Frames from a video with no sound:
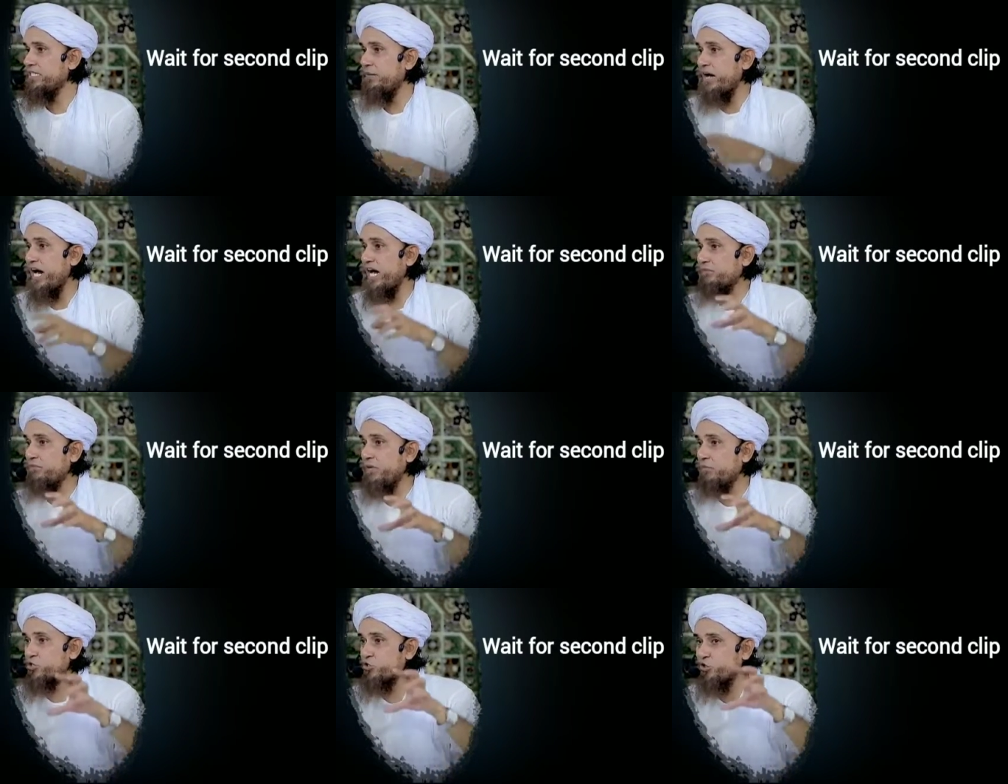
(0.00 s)
जब आदमी
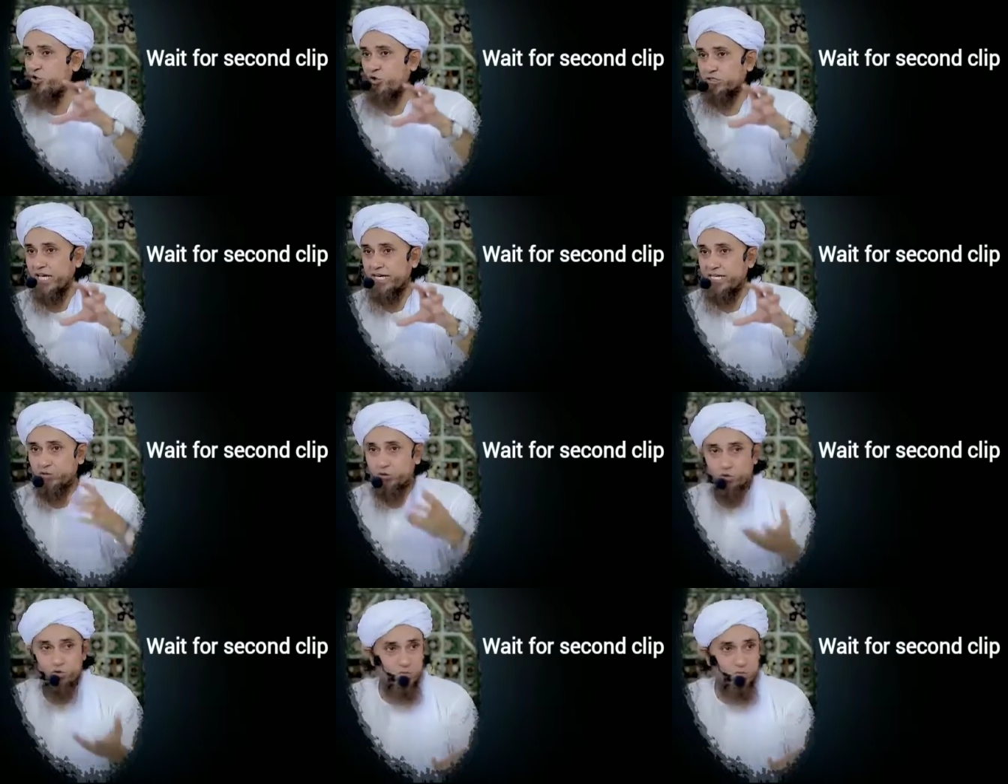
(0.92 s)
मशहूर होता है ना तो